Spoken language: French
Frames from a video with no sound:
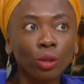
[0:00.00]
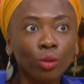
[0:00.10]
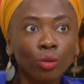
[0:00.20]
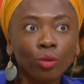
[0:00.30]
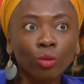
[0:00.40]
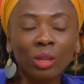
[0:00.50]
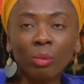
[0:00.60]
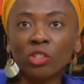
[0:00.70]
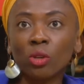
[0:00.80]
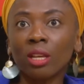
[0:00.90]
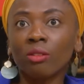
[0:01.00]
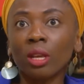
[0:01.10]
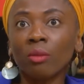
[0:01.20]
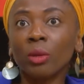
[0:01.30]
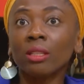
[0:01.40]
une, dépêche de la
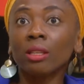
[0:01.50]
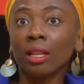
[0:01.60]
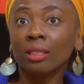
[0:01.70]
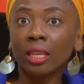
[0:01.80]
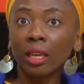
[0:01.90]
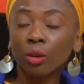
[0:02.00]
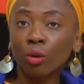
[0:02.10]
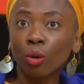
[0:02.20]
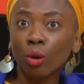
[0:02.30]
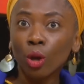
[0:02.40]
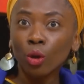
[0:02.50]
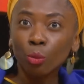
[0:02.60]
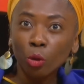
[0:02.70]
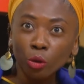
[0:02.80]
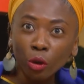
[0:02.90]
FP, indiquant que le
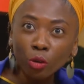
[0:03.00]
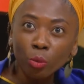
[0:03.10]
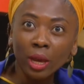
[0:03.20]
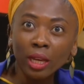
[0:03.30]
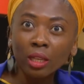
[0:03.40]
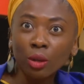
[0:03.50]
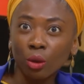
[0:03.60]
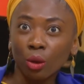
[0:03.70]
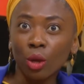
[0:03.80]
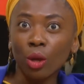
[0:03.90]
procureur de Paris, euh,